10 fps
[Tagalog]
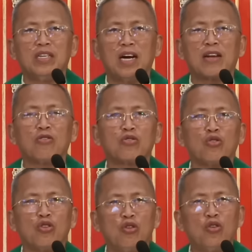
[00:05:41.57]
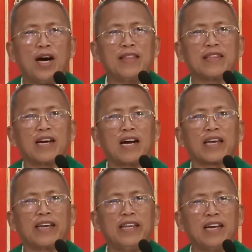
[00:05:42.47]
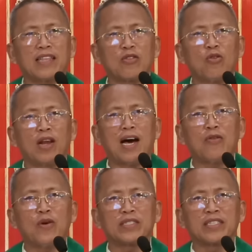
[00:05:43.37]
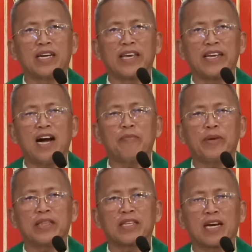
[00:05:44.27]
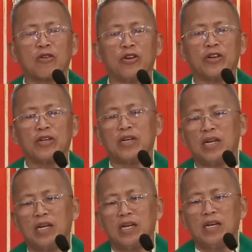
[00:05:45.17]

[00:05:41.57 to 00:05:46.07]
Aron tudluan ta nga kining atong lawas nga gigamit karon